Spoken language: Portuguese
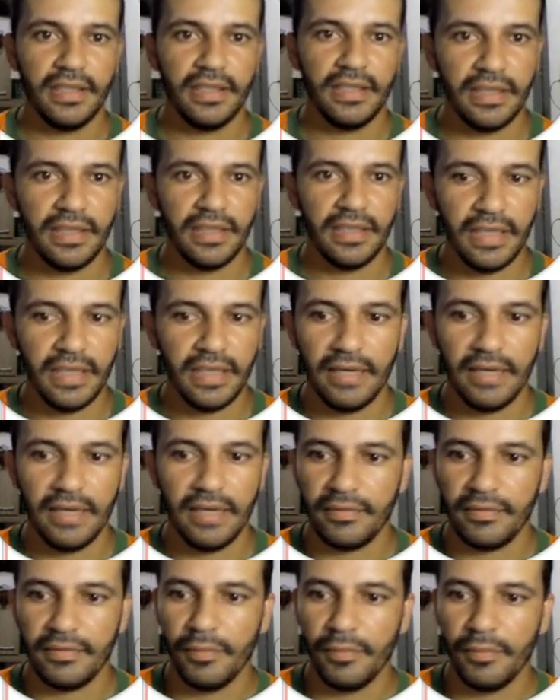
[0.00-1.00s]
é
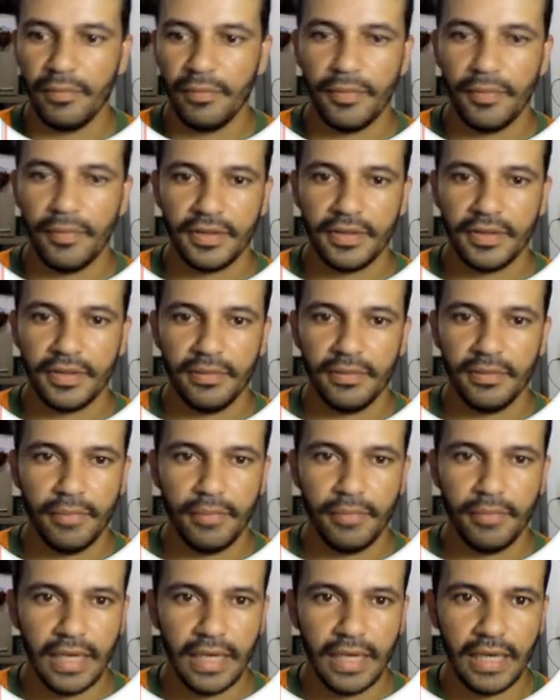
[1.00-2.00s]
composta por
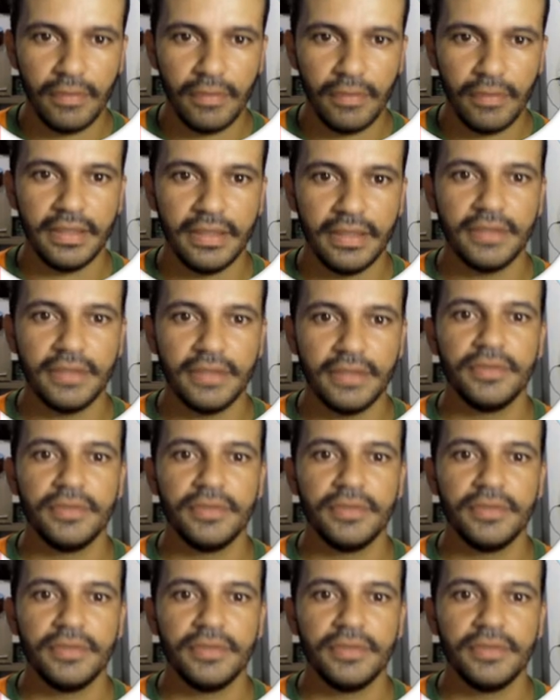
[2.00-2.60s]
água, não é isso?